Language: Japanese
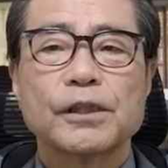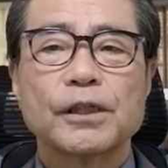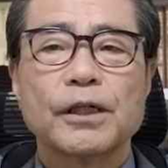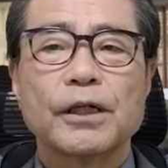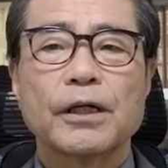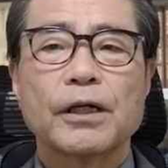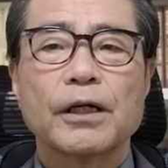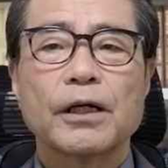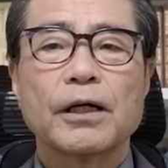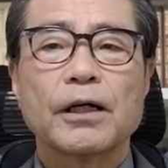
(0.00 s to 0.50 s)

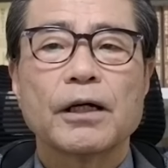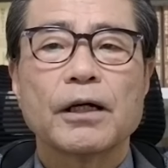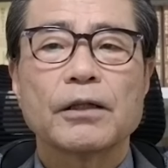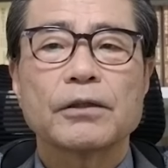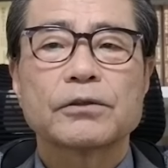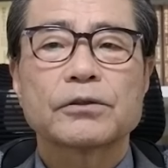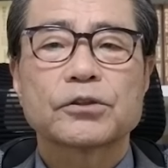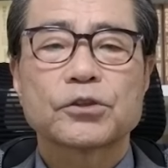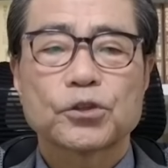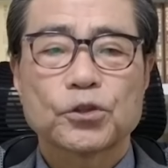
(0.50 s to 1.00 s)

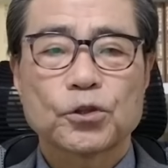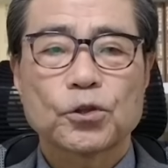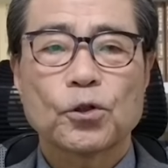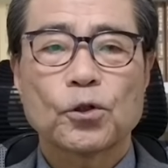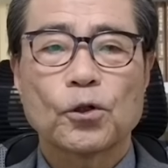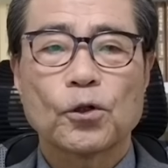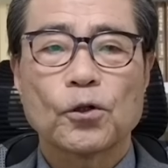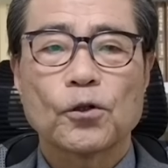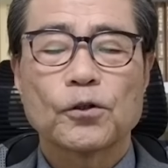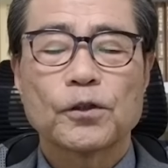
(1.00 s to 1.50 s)
えー、通
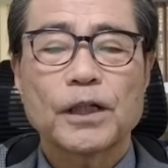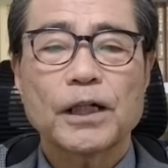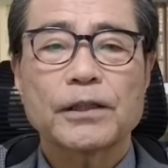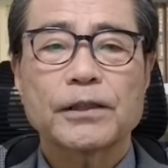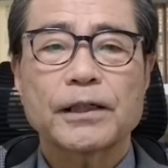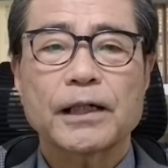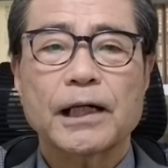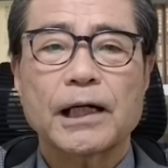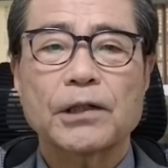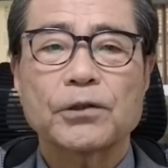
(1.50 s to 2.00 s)
報
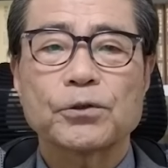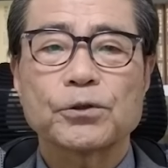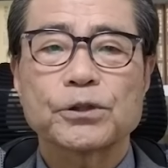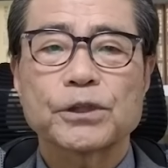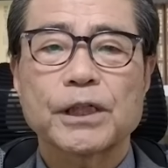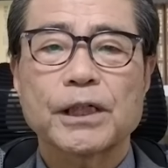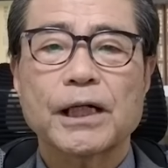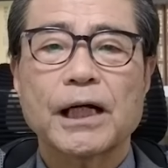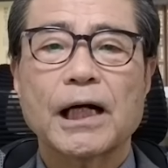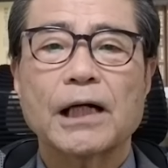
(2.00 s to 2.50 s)
だった可能
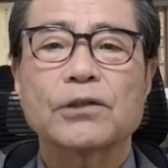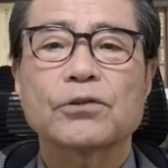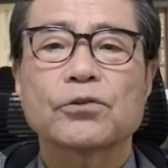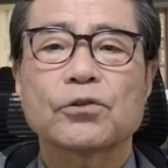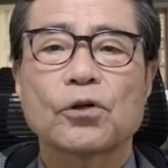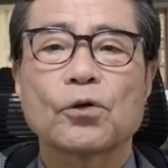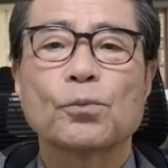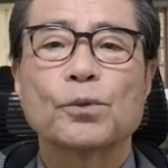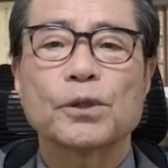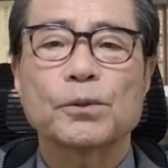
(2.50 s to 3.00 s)
性があ
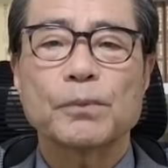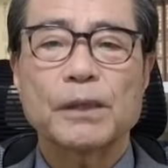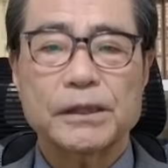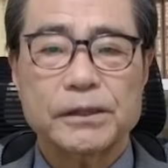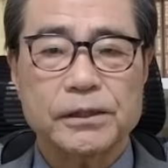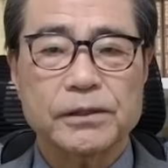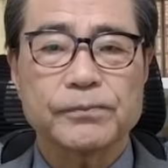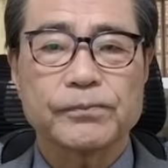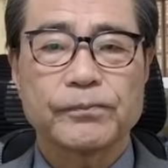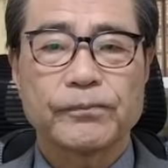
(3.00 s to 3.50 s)
ると思いま
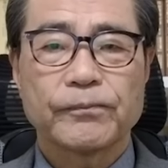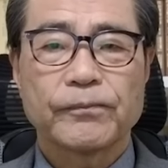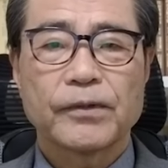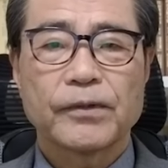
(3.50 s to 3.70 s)
す。